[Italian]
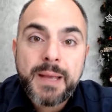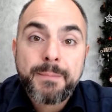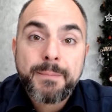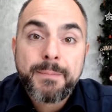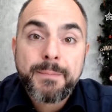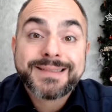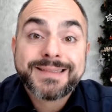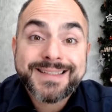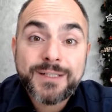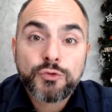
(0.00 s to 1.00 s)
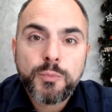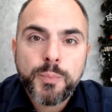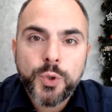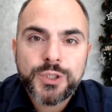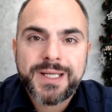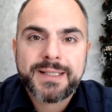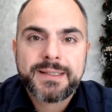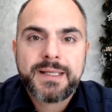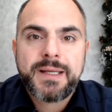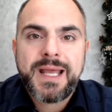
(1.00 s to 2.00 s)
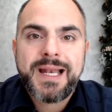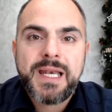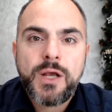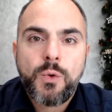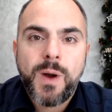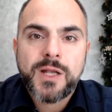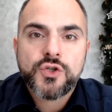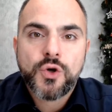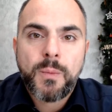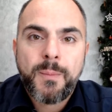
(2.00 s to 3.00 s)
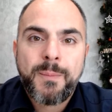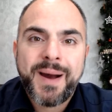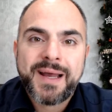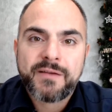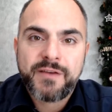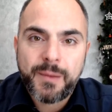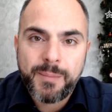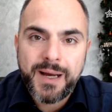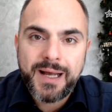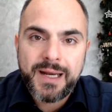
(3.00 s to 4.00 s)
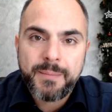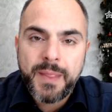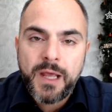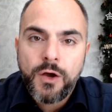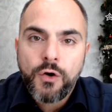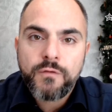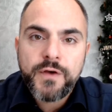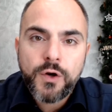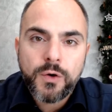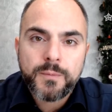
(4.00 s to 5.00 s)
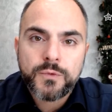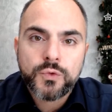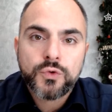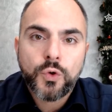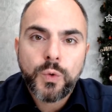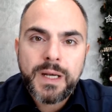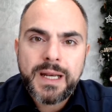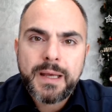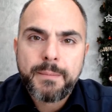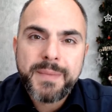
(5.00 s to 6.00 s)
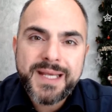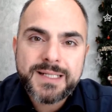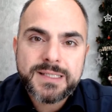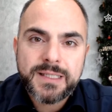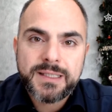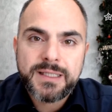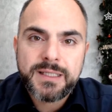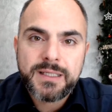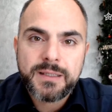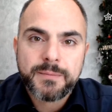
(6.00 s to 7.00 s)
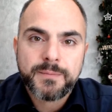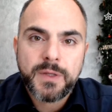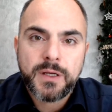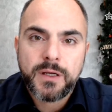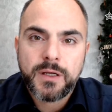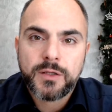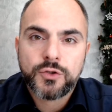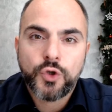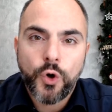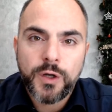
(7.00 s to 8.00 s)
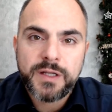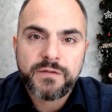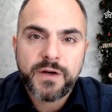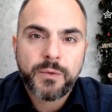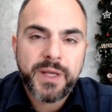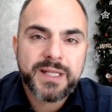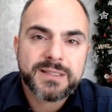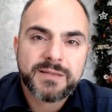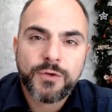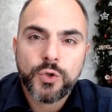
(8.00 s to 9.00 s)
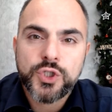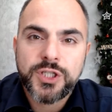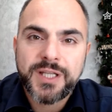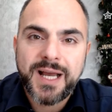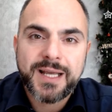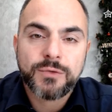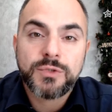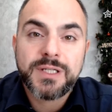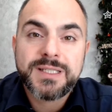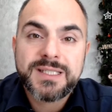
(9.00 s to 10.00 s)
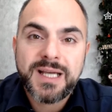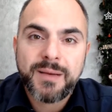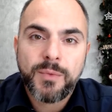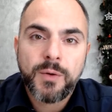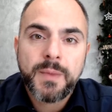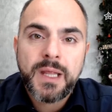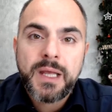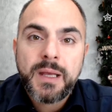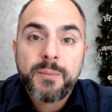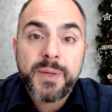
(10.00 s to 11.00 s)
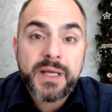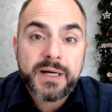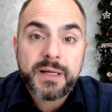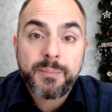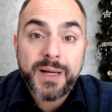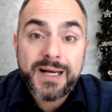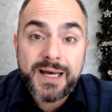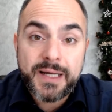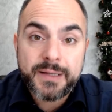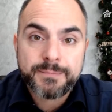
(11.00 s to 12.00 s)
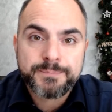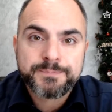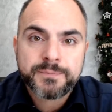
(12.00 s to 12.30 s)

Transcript: ma altrettanto importante è il linguaggio paraverbale, ovvero tutto quel mix di eh, toni, frequenza, velocità che utilizziamo per parlare.